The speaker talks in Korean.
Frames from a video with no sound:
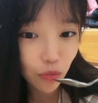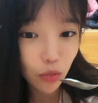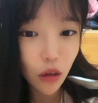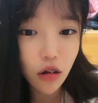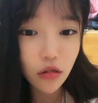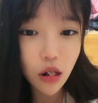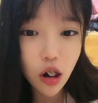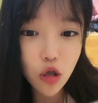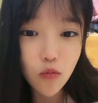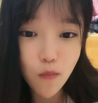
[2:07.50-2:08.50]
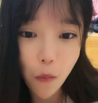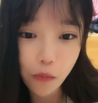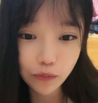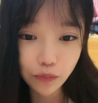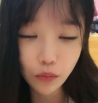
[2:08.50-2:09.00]
맞아.
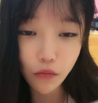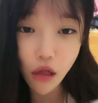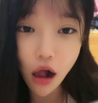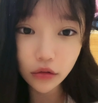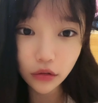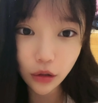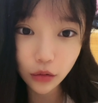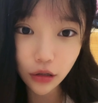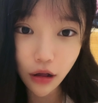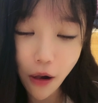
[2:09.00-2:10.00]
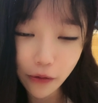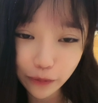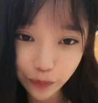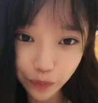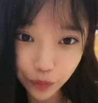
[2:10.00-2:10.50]
나 같은 여자가
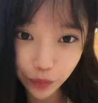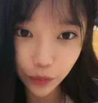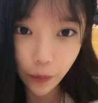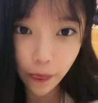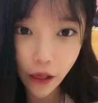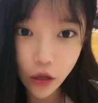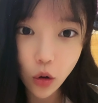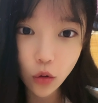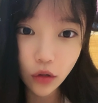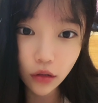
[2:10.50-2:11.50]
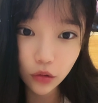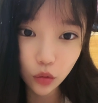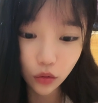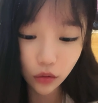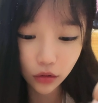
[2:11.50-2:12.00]
결혼하기
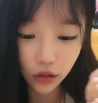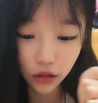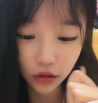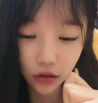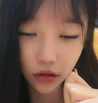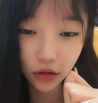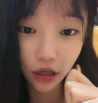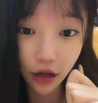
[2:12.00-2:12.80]
좋은 여자야, 진짜.